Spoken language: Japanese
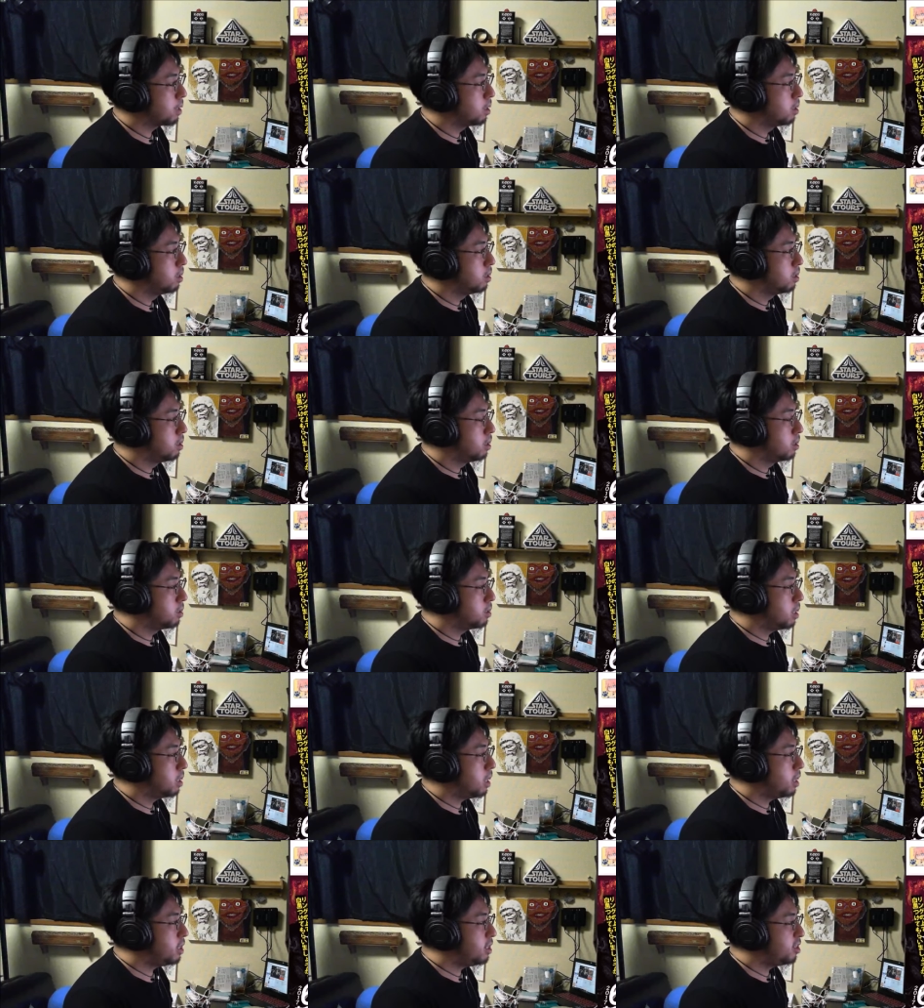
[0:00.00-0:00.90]
第2
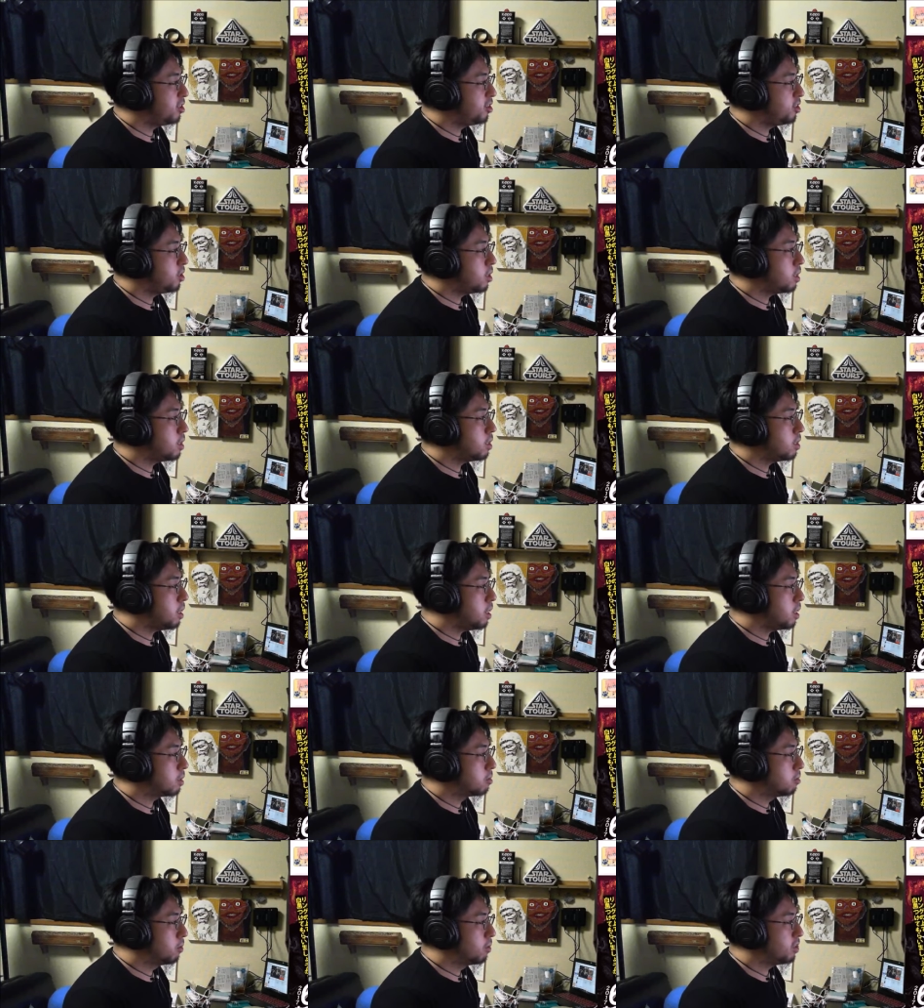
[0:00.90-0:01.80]
試合がどれ
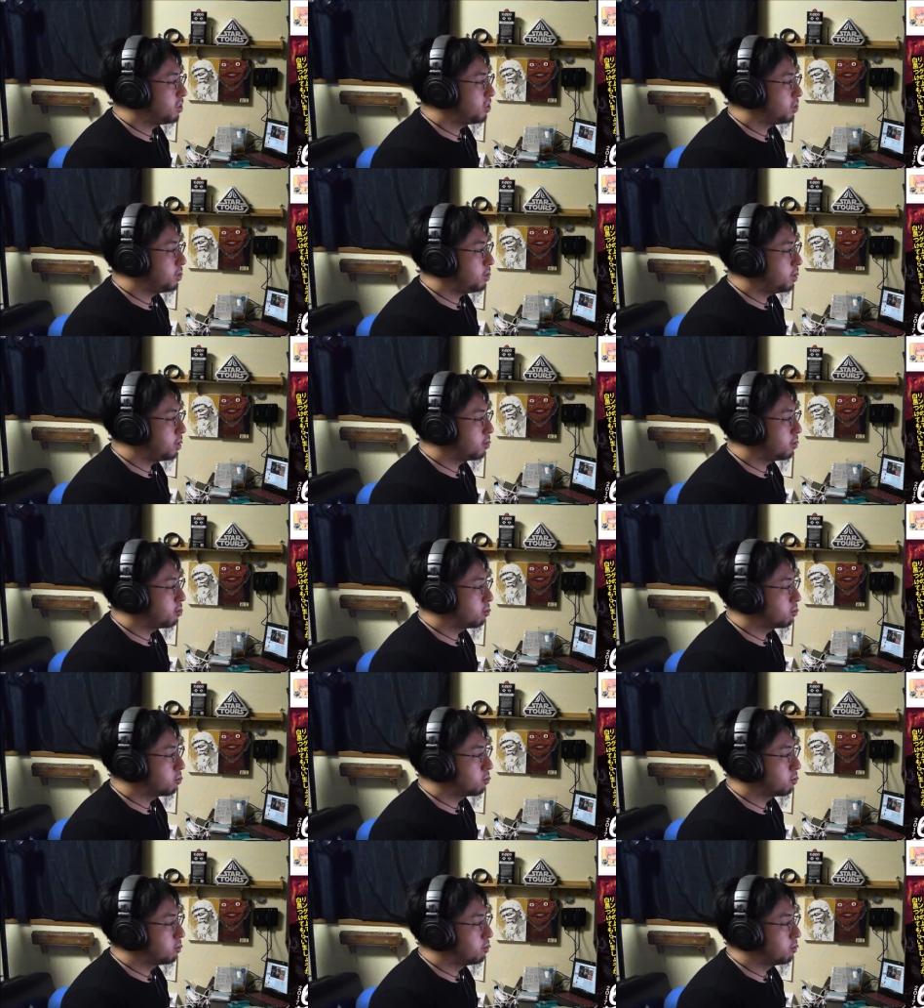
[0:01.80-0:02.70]
深夜食堂
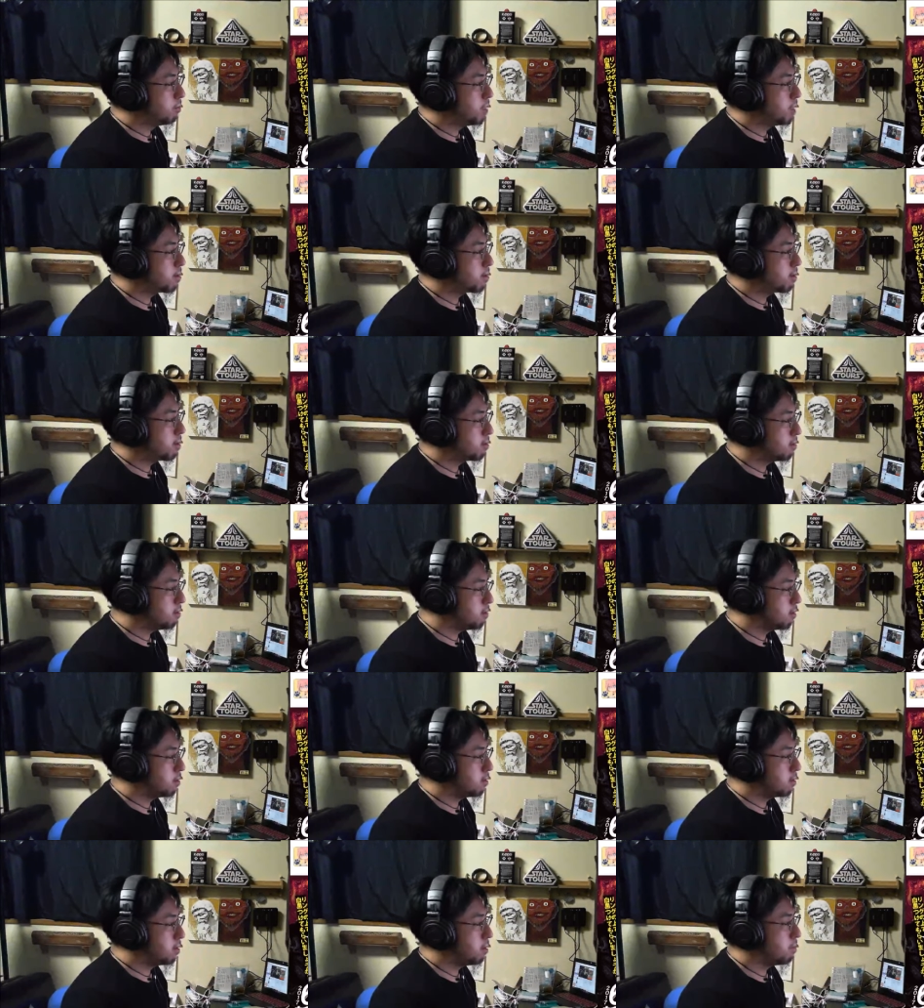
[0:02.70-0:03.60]
VS み
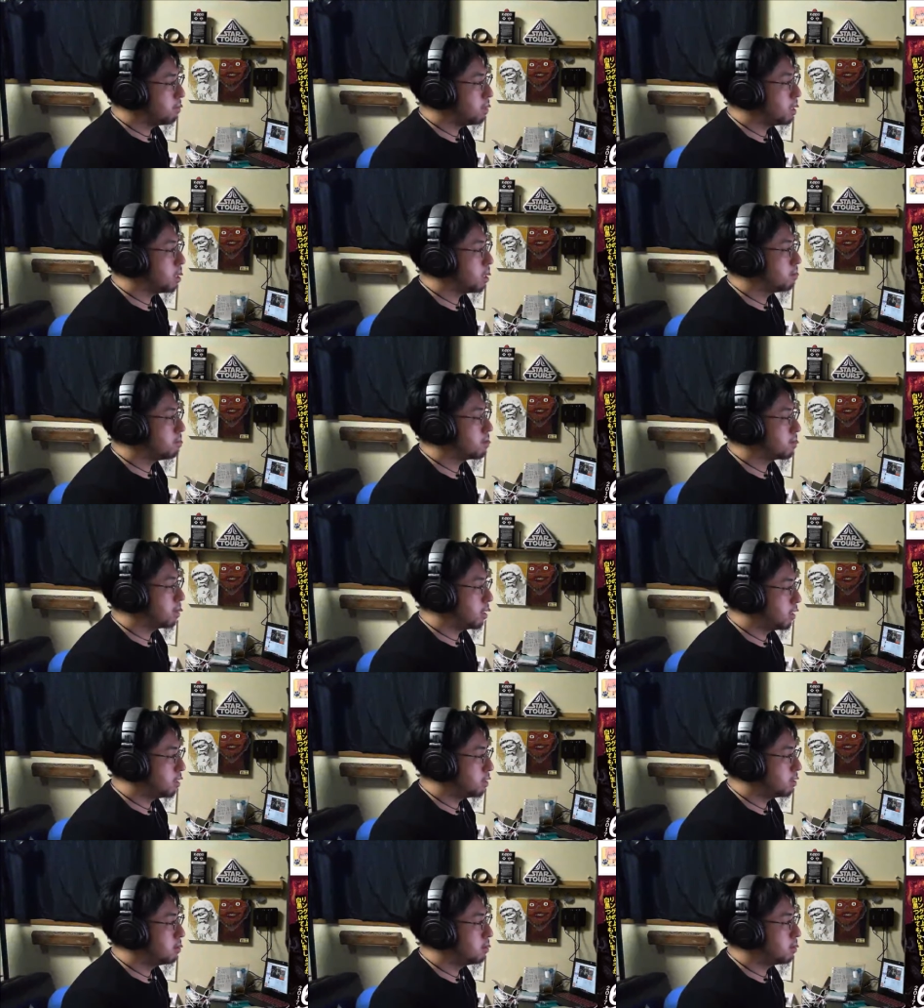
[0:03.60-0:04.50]
やびさん
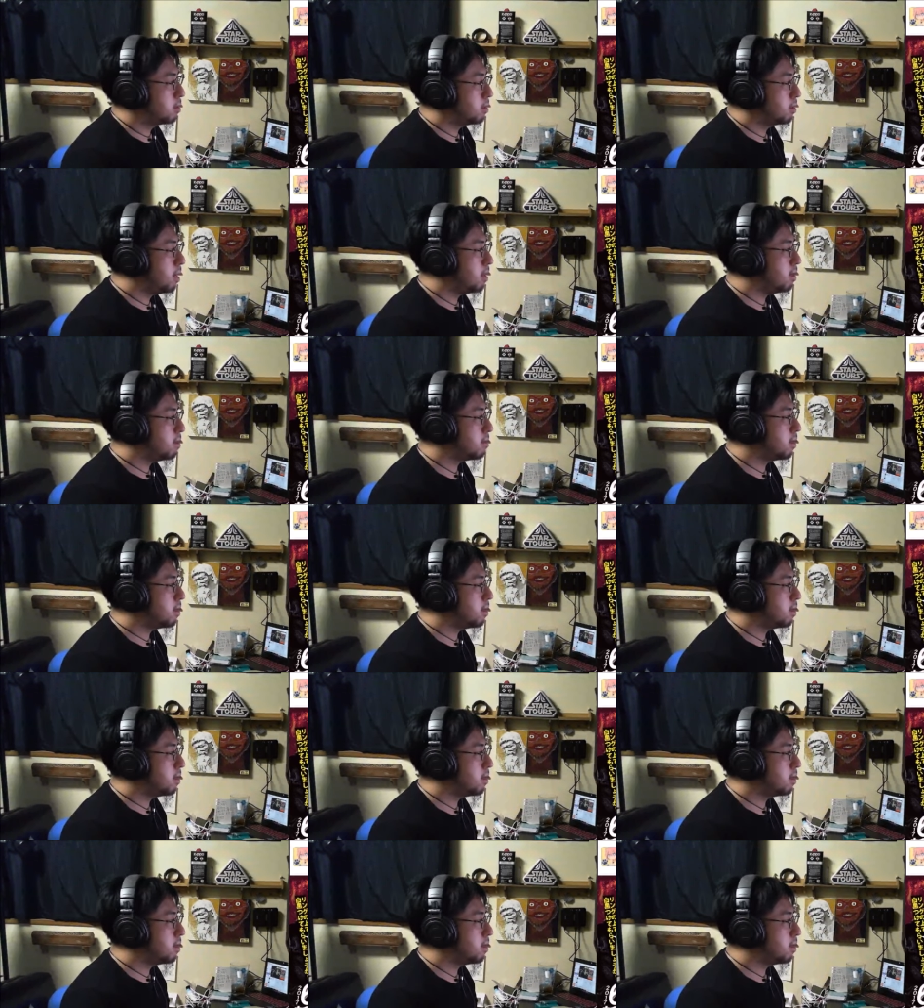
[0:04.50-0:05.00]
第3試